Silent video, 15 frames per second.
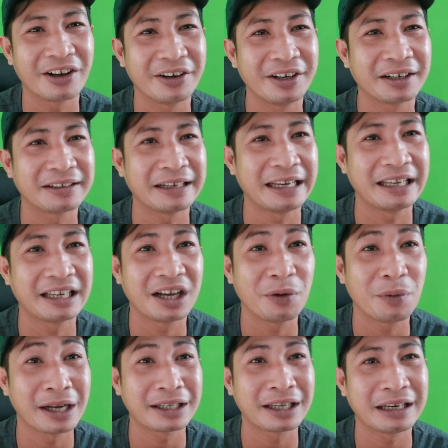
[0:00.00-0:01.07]
coi đợt này cơ
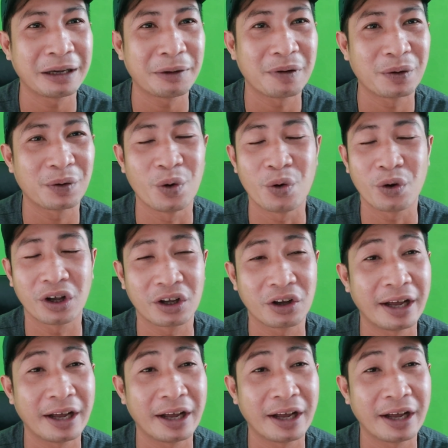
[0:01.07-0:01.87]
quan chức năng vào cuộc rồi,